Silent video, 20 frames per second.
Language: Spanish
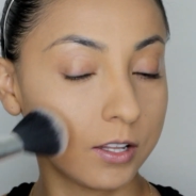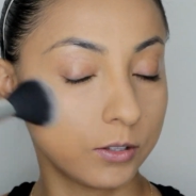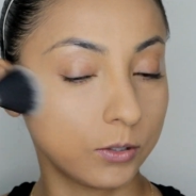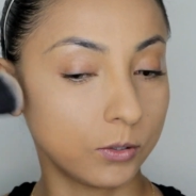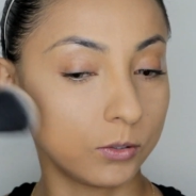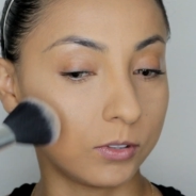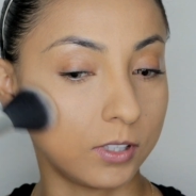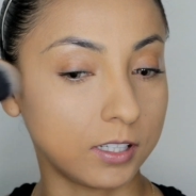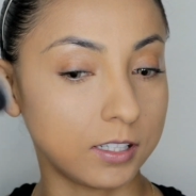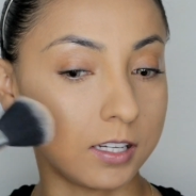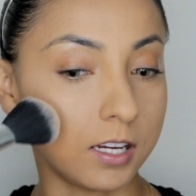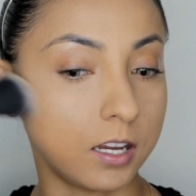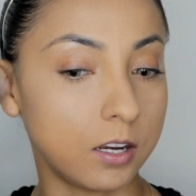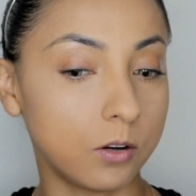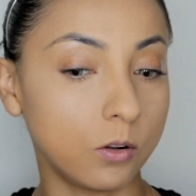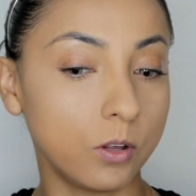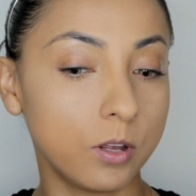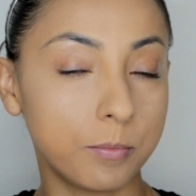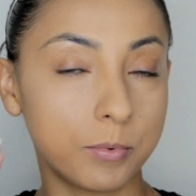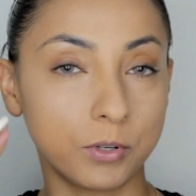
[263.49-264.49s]
donde
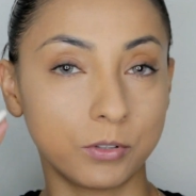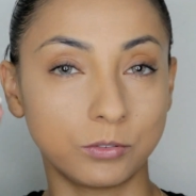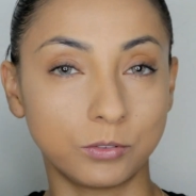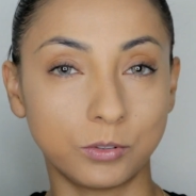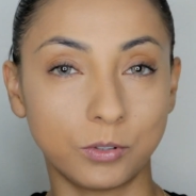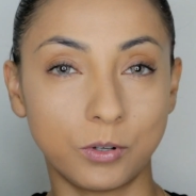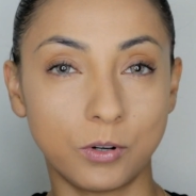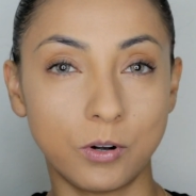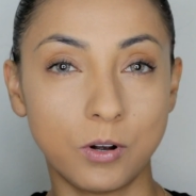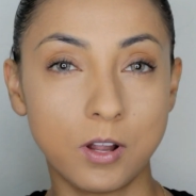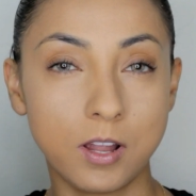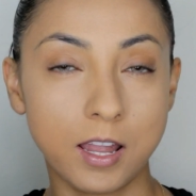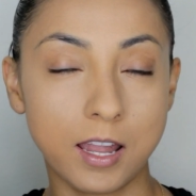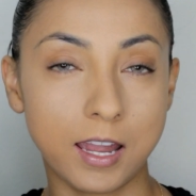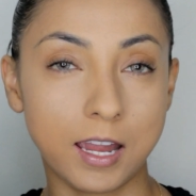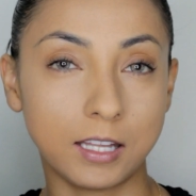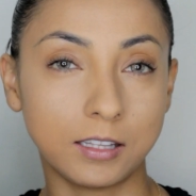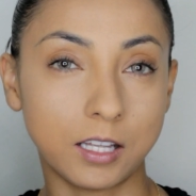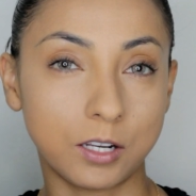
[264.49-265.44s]
quiero de pronto eh,